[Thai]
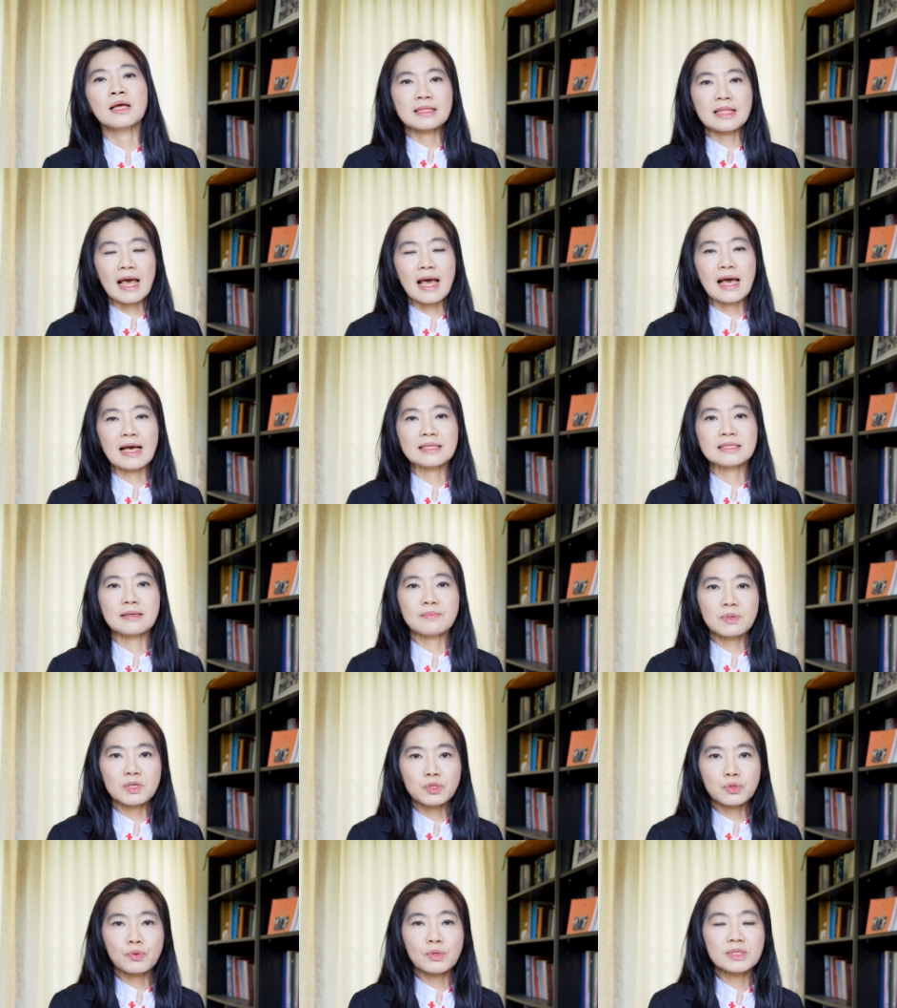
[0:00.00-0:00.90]
แต่จะไป
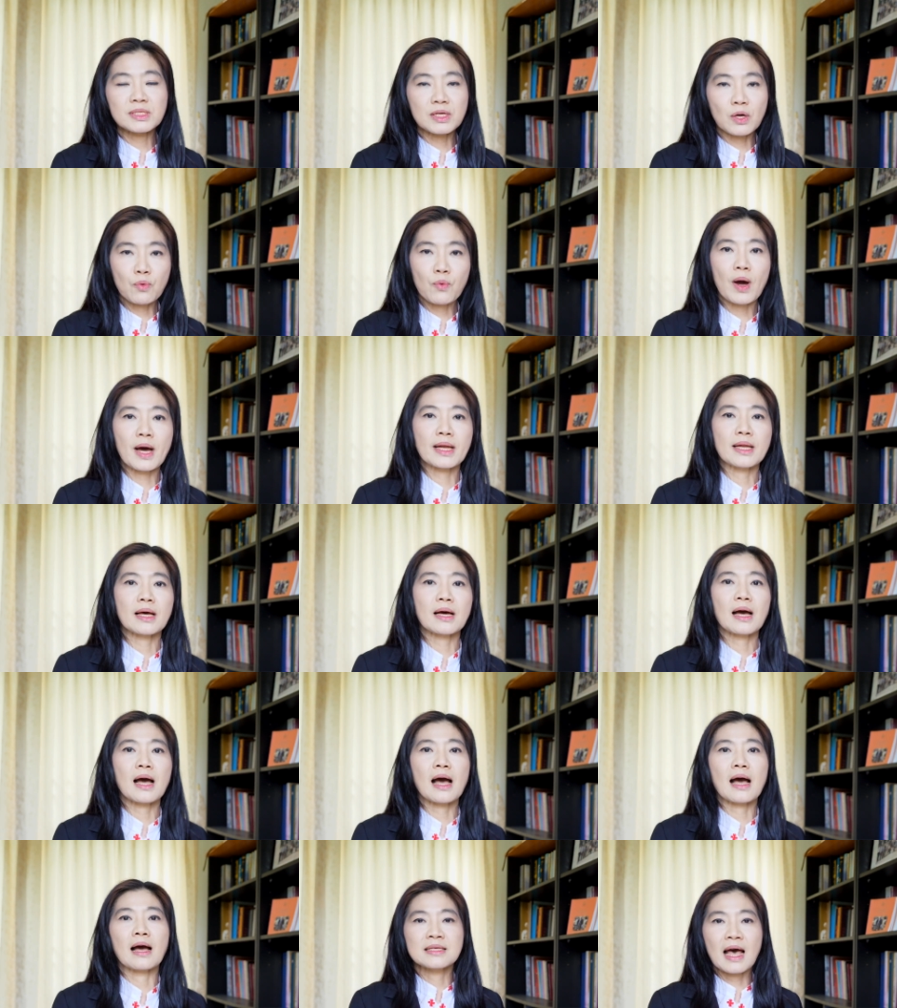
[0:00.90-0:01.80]
ชวนจังหวัดนะ
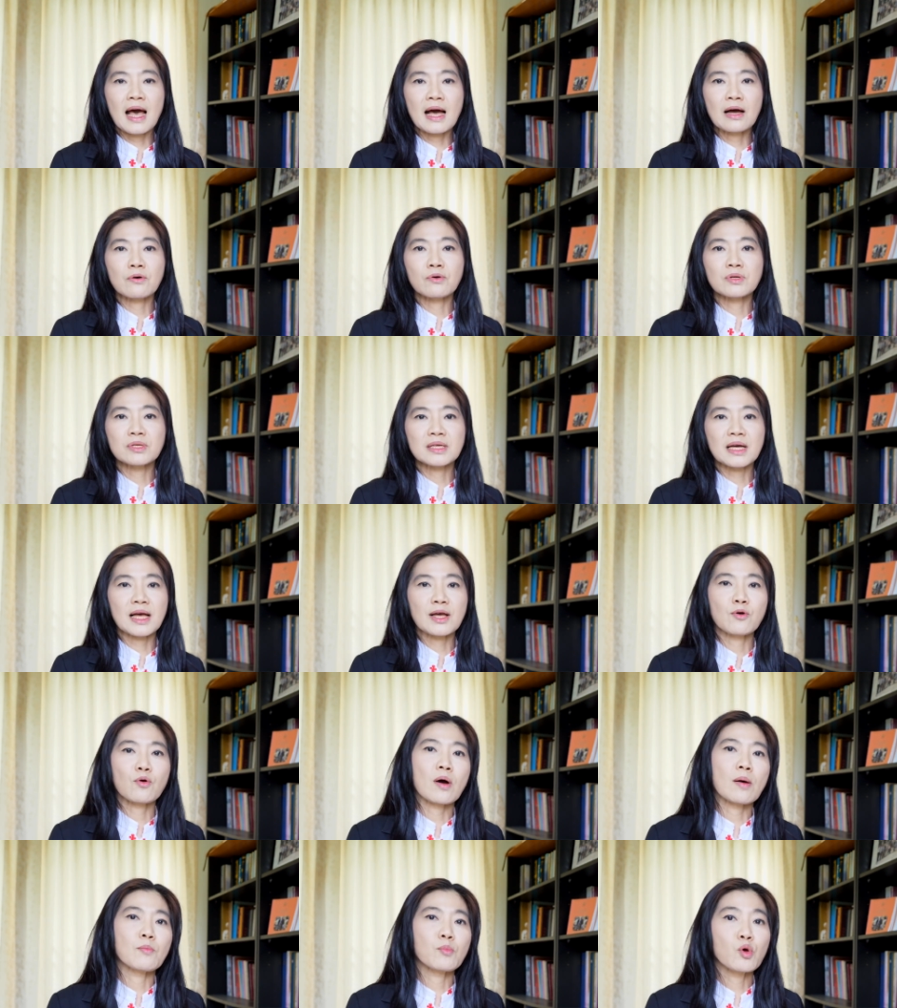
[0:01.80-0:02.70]
คะสร้างกลไก
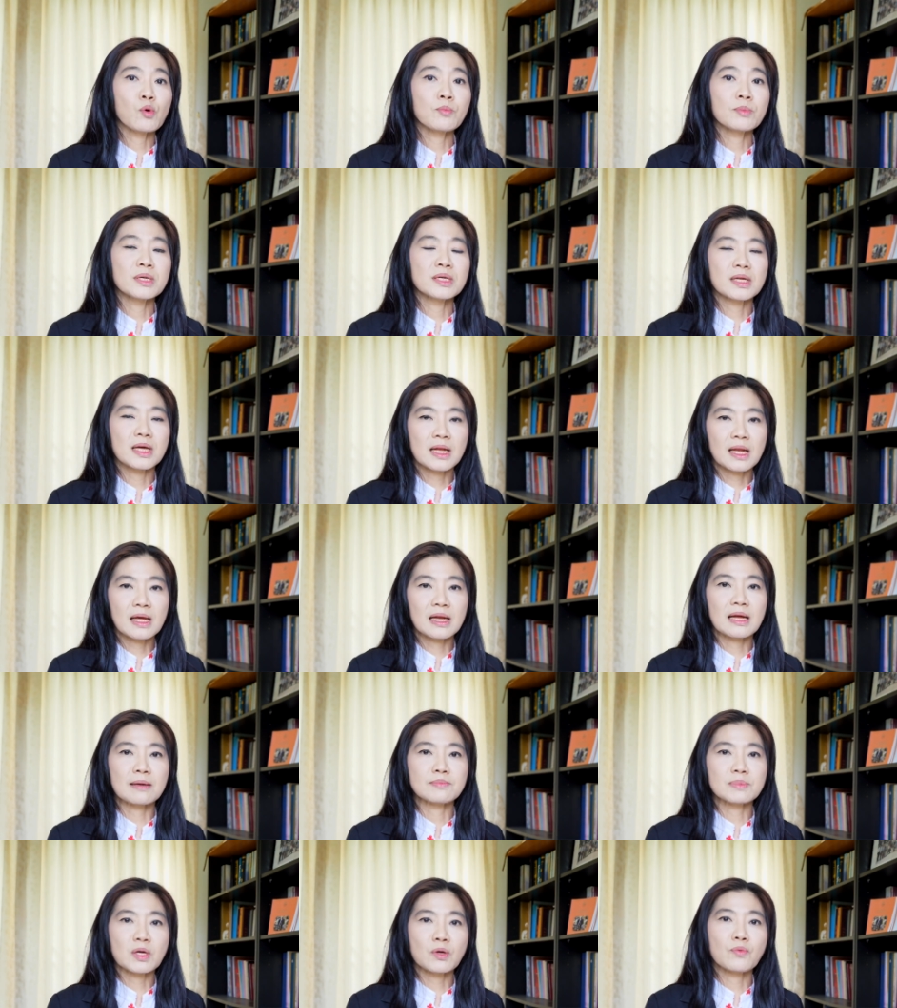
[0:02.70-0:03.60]
ความร่วมมือในระ
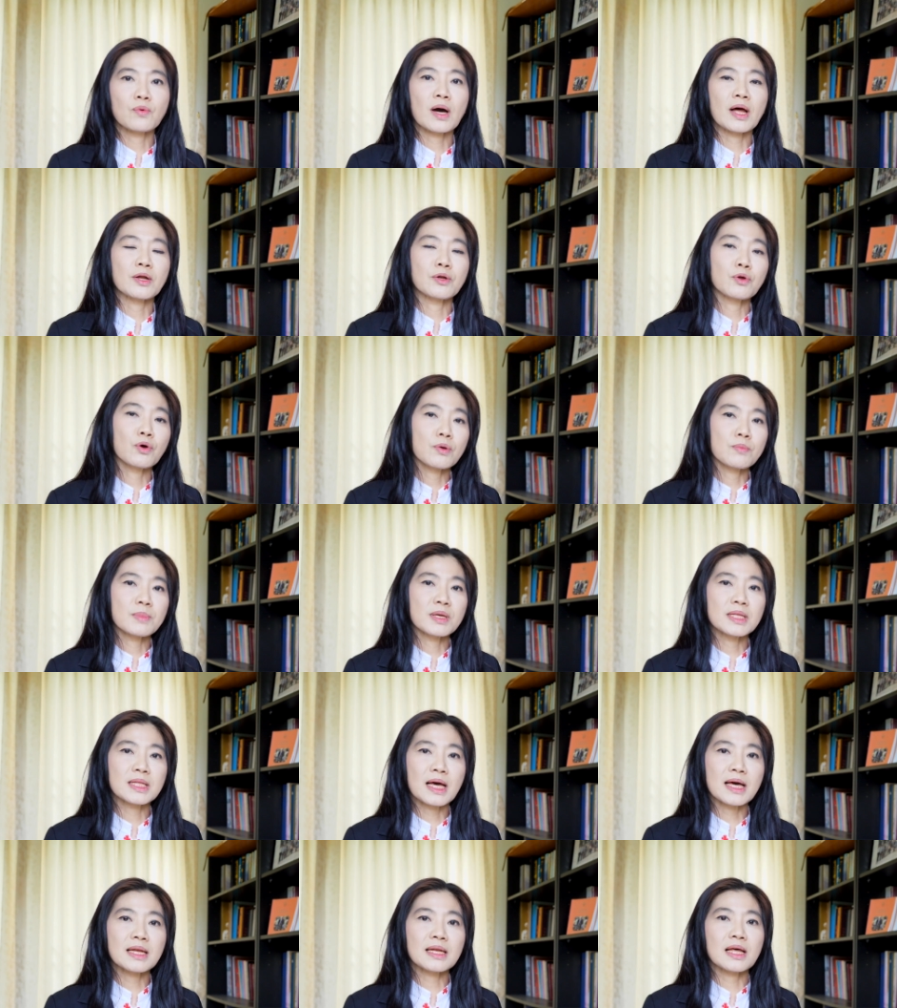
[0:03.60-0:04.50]
ดับจังหวัด โดยมี
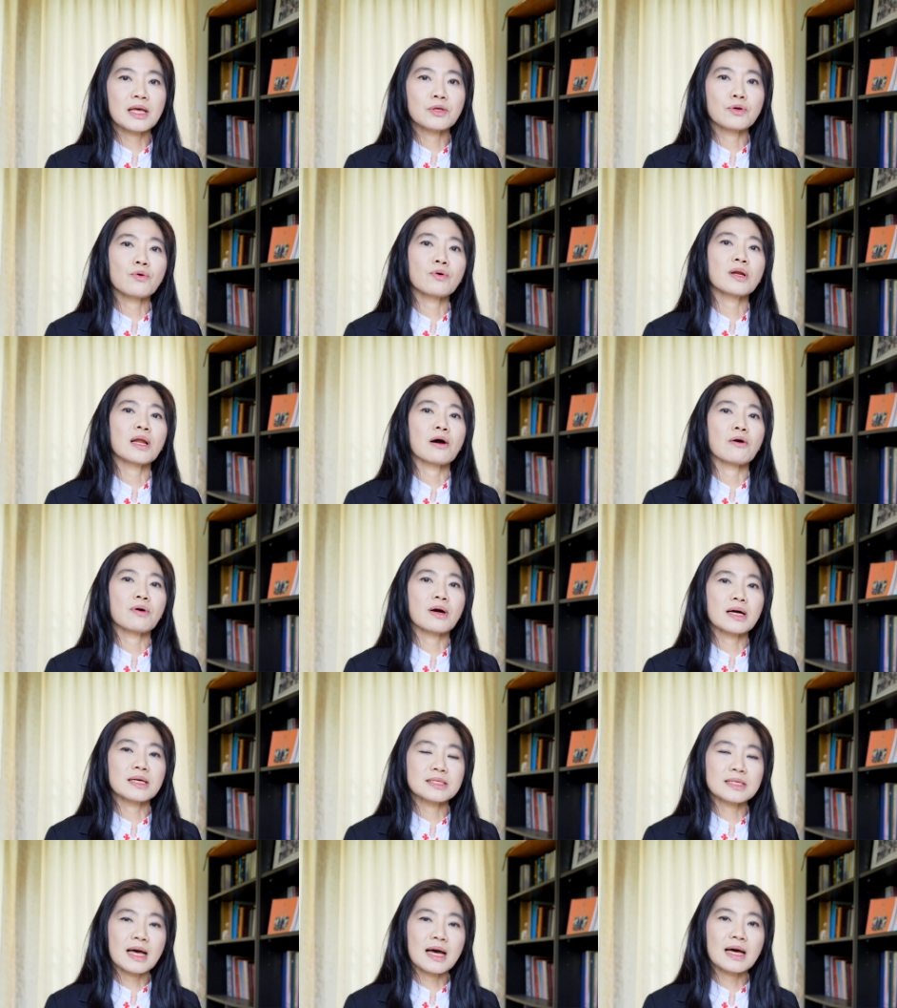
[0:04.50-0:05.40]
ท่านนายกเหล่า
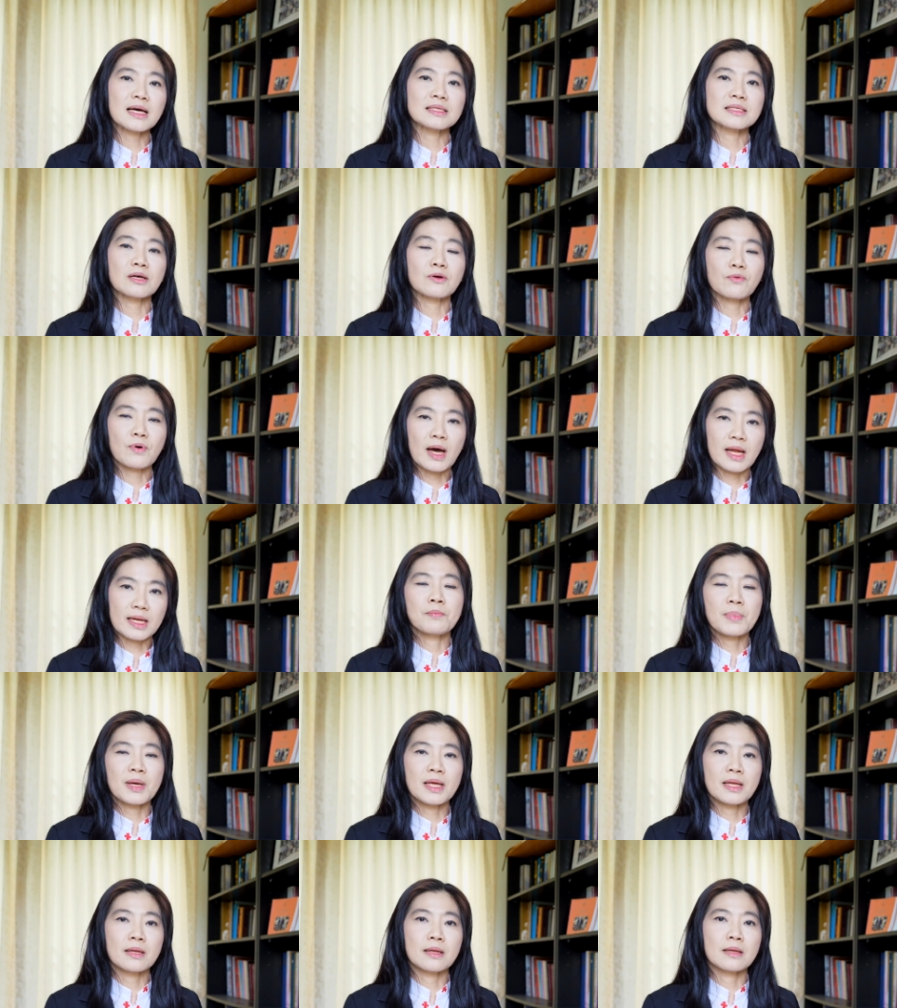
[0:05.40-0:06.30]
กาชาติจังหวัด
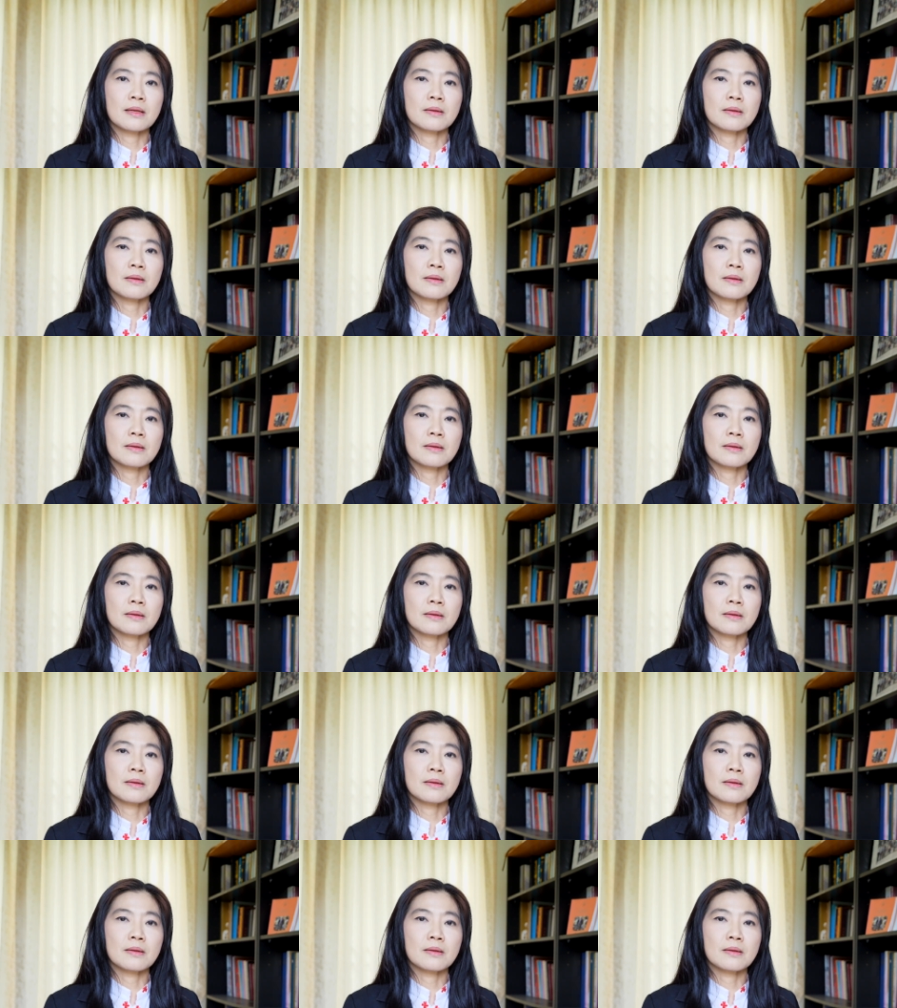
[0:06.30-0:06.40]
เป็น